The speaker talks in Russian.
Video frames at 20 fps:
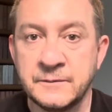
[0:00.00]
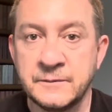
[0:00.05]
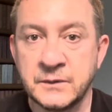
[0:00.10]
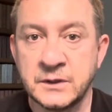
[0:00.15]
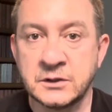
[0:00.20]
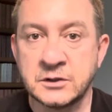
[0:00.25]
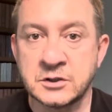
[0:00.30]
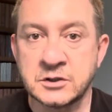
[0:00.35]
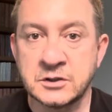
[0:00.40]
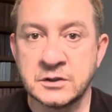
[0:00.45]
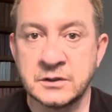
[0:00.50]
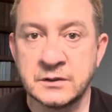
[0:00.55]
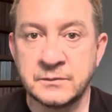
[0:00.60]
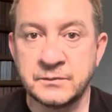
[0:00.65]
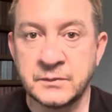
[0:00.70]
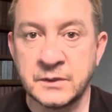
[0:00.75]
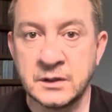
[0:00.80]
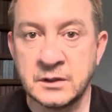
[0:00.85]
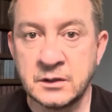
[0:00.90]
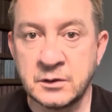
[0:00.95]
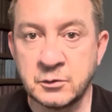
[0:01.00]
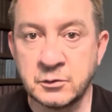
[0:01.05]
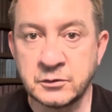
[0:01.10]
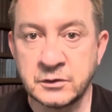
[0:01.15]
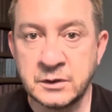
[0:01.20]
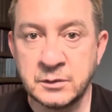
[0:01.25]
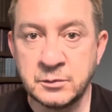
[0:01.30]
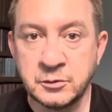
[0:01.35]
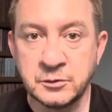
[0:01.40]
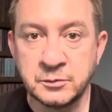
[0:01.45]
Это же
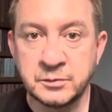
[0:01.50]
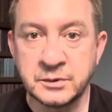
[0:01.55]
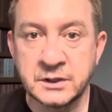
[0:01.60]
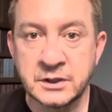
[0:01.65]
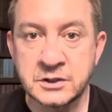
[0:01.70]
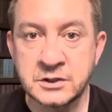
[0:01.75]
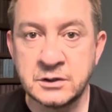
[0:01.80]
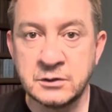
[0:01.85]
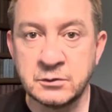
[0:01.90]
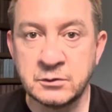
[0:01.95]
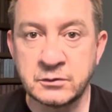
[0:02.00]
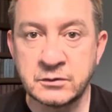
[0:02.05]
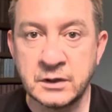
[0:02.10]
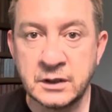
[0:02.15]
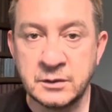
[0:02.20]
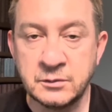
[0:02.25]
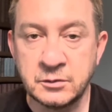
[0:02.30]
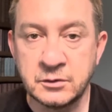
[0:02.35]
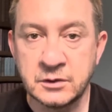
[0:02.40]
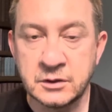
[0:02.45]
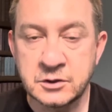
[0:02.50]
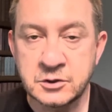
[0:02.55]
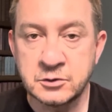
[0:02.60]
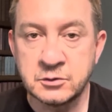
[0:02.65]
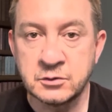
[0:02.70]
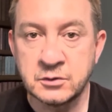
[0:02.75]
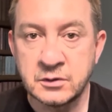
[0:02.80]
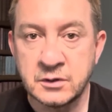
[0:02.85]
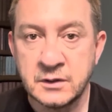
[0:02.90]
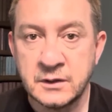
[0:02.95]
русский бунт, подожги усадьбу, а
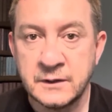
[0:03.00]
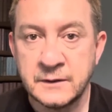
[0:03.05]
что?